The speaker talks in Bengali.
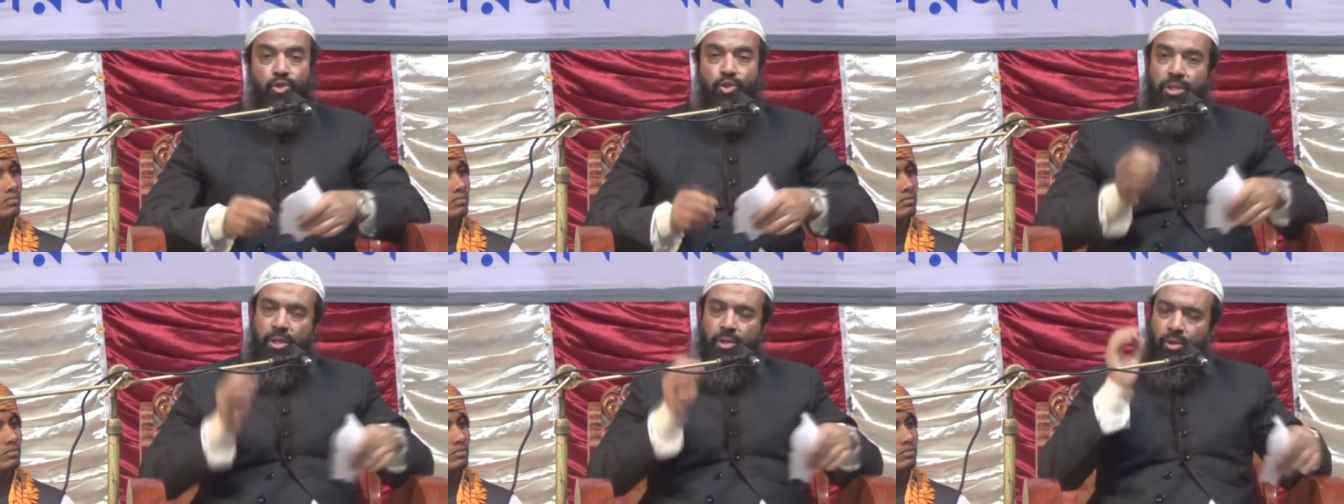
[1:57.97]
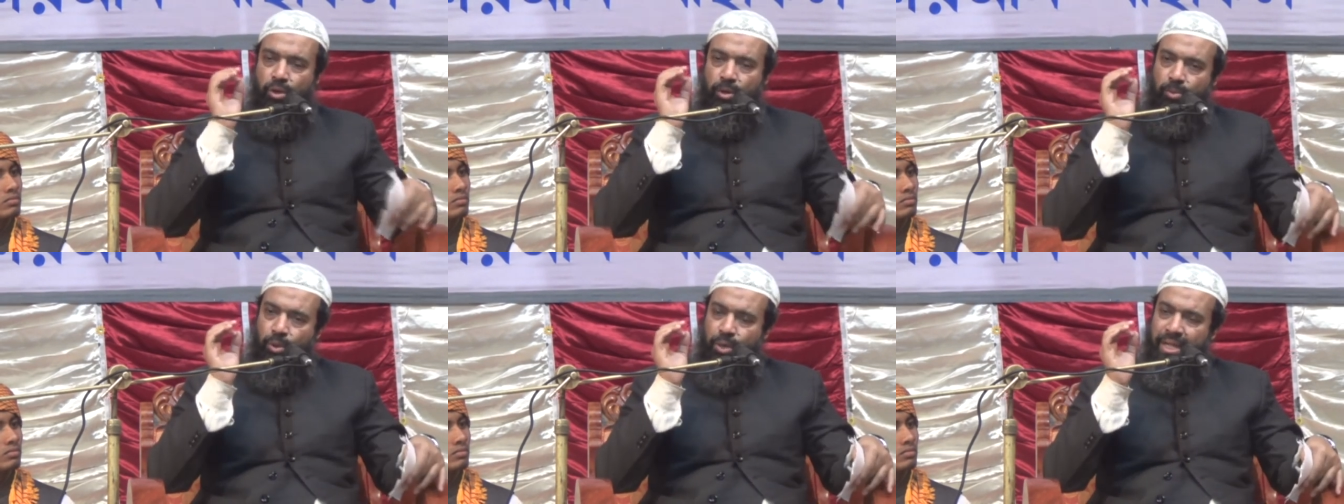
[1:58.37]
যদি
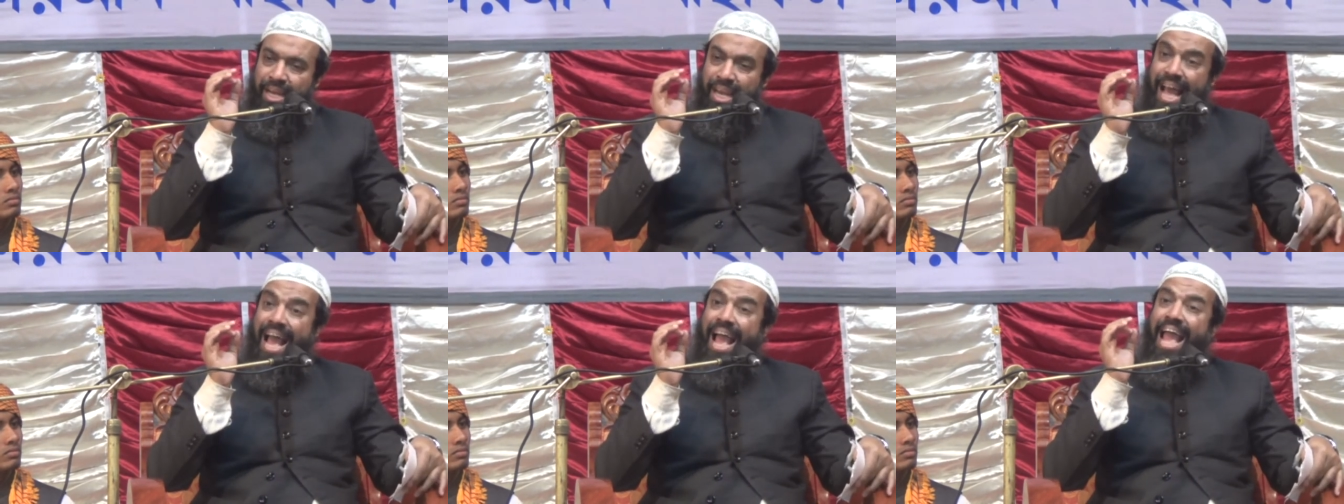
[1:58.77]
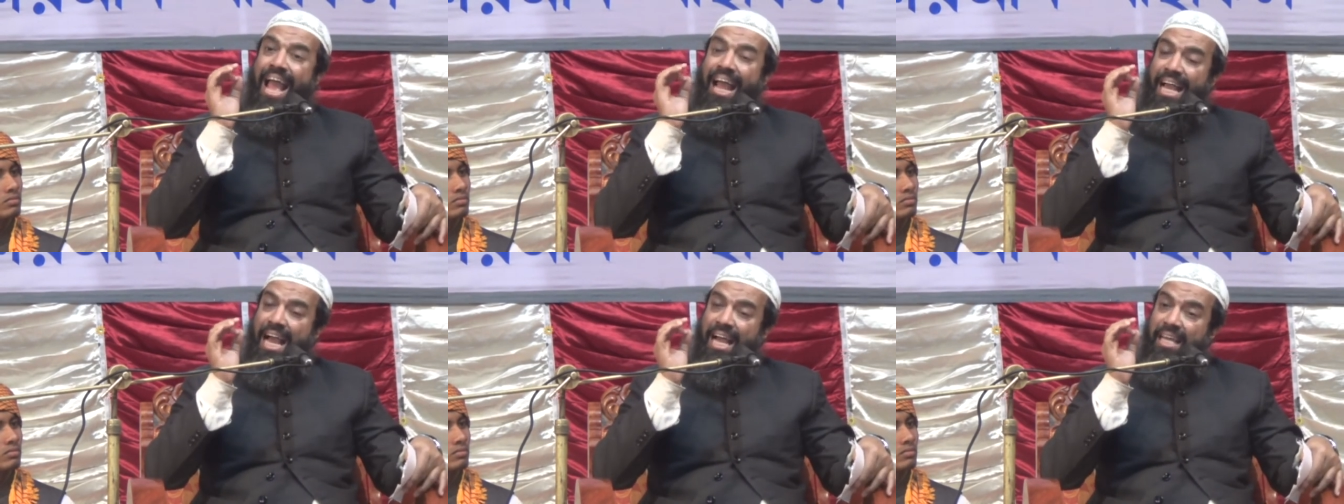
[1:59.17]
কোনো মহিলা
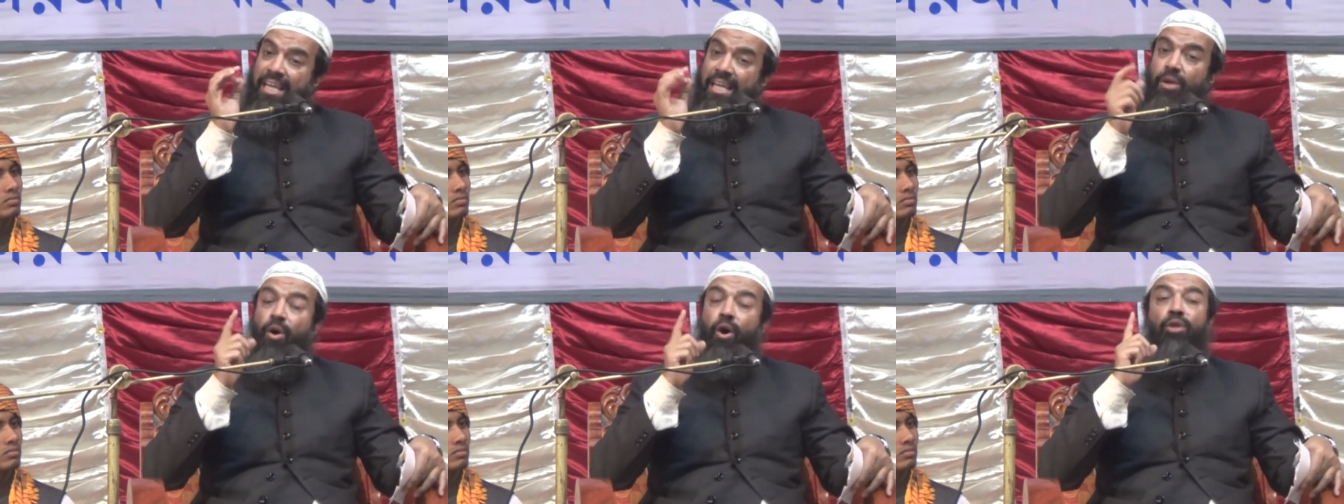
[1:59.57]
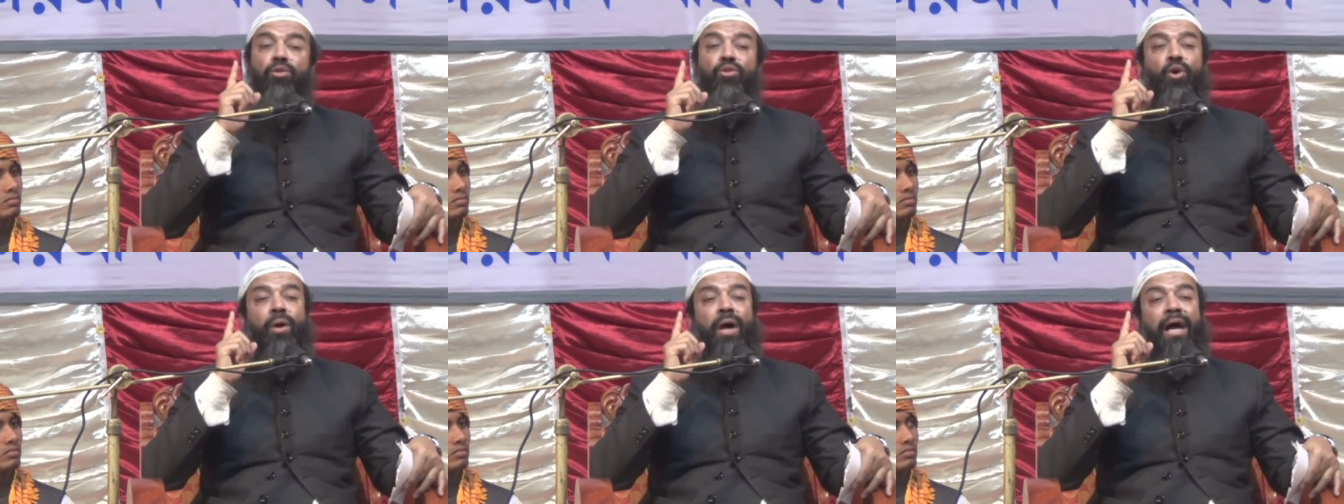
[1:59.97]
একাকি
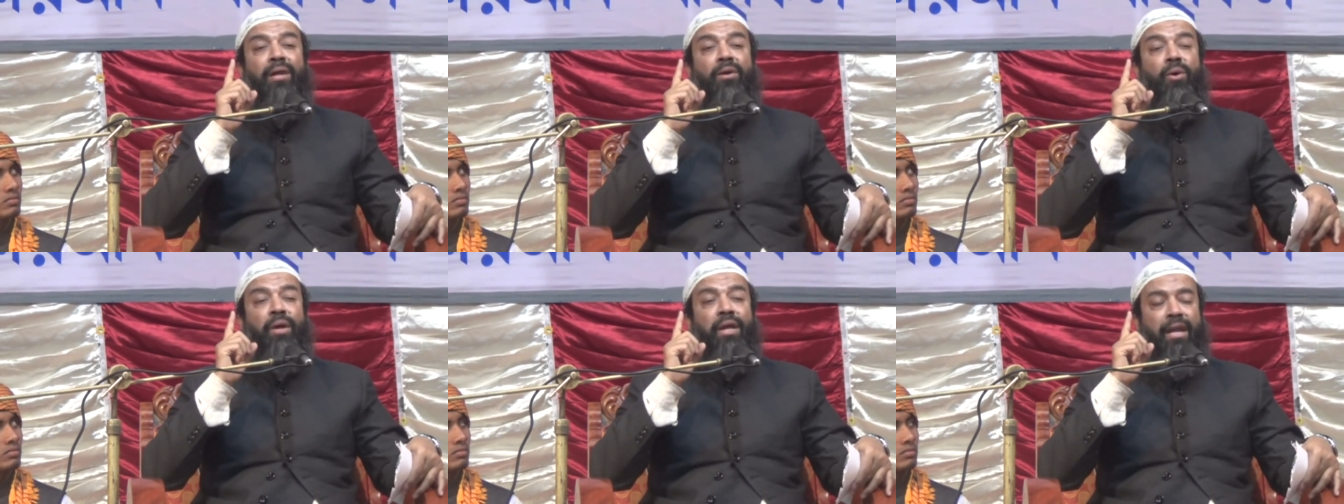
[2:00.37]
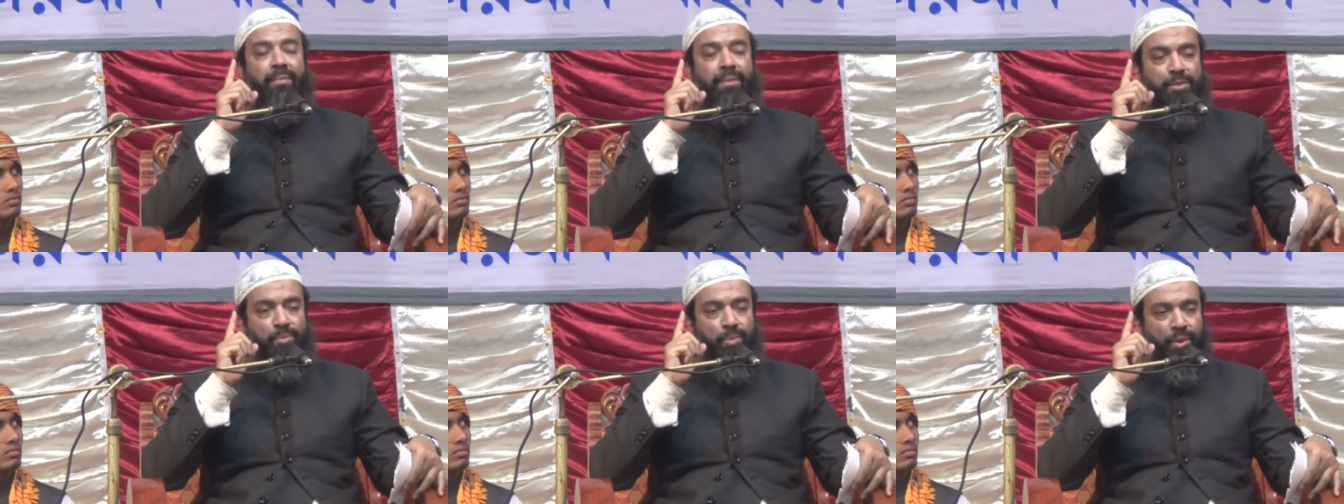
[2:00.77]
অন্ধকার ঘরে
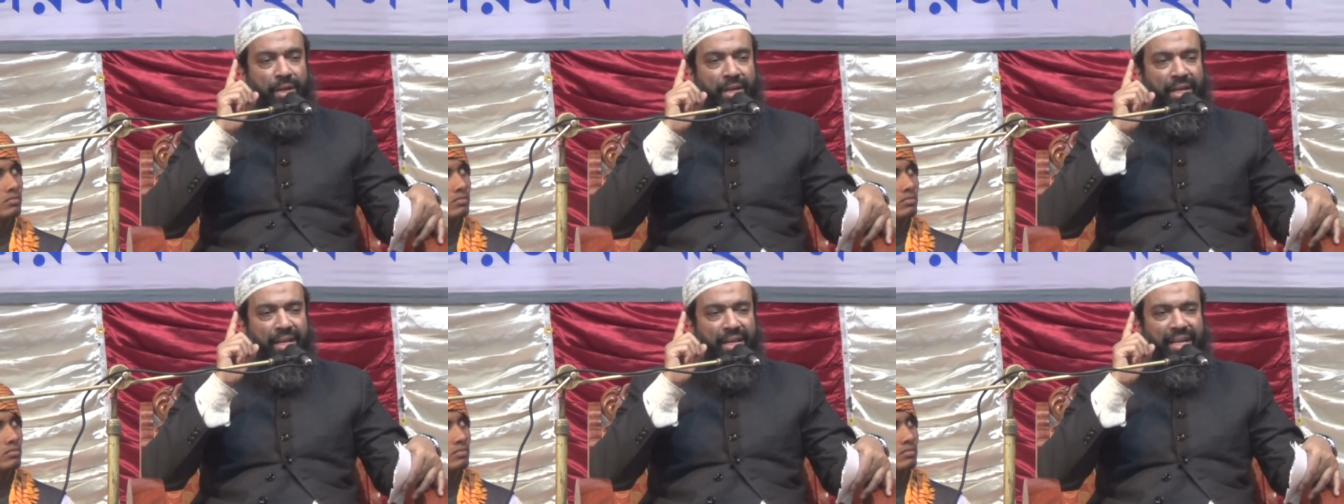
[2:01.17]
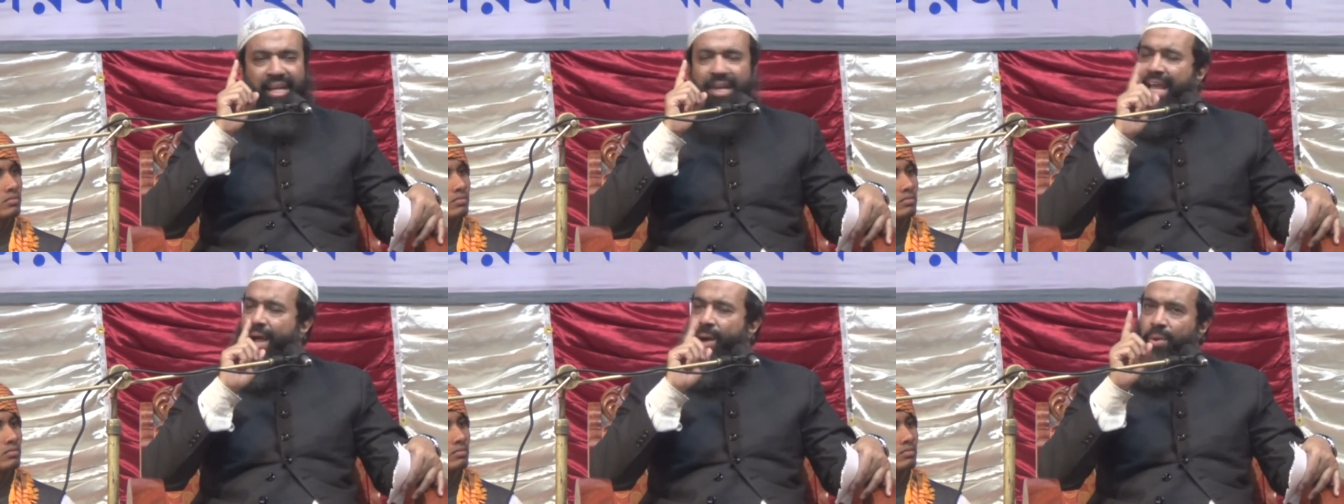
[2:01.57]
নামাজ পড়ে
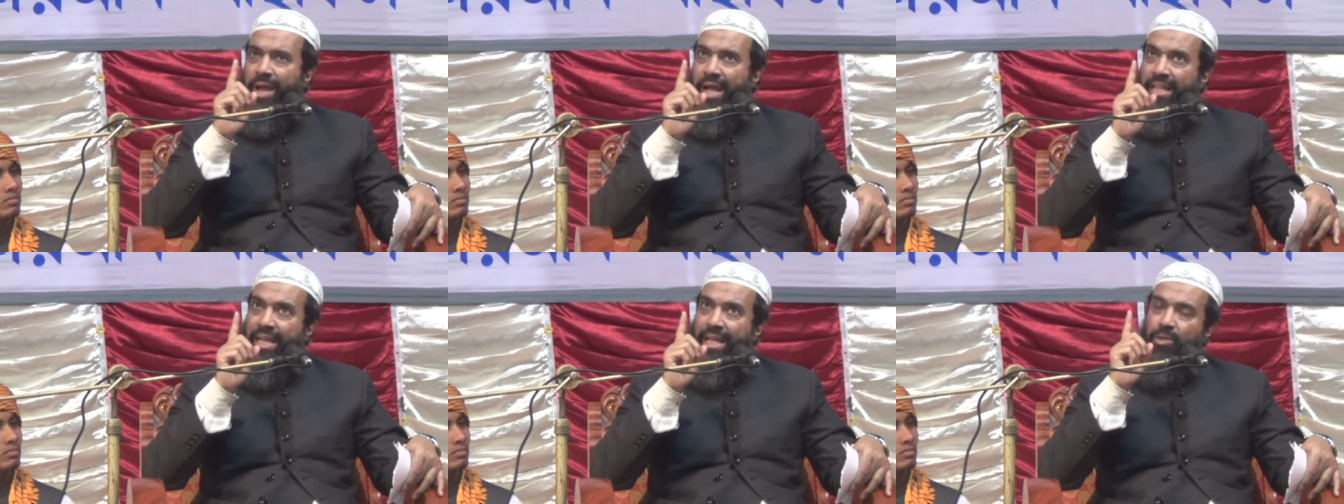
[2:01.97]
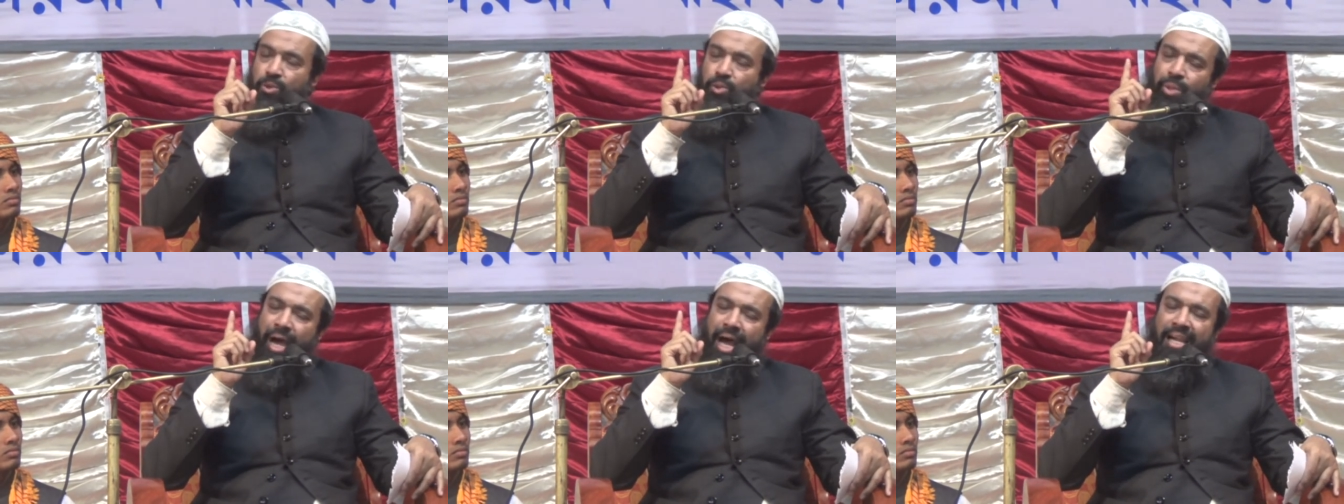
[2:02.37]
কেউ না দেখে
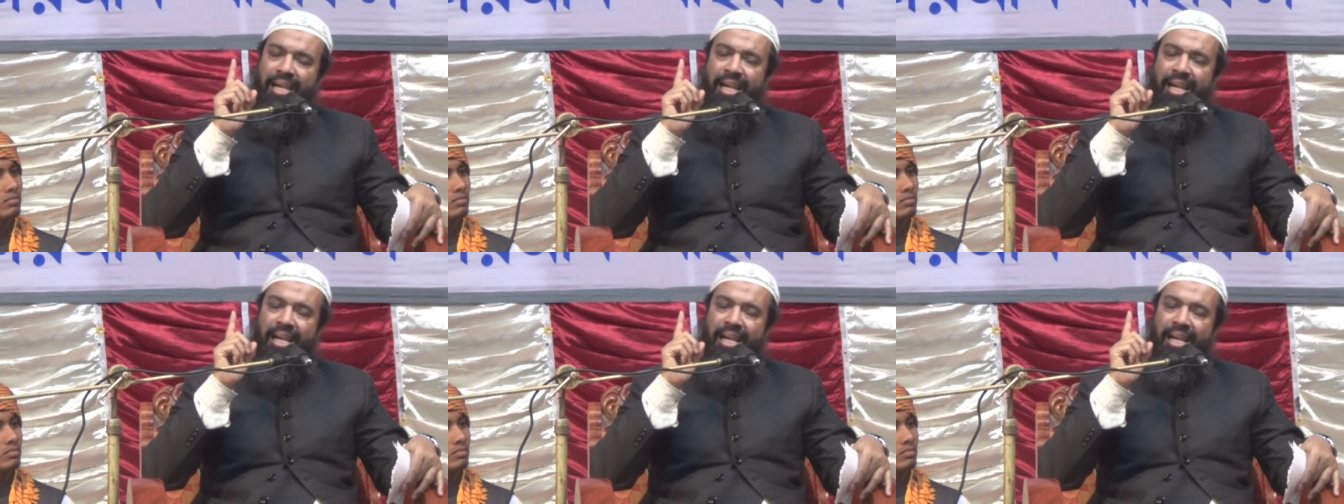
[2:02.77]
শুধু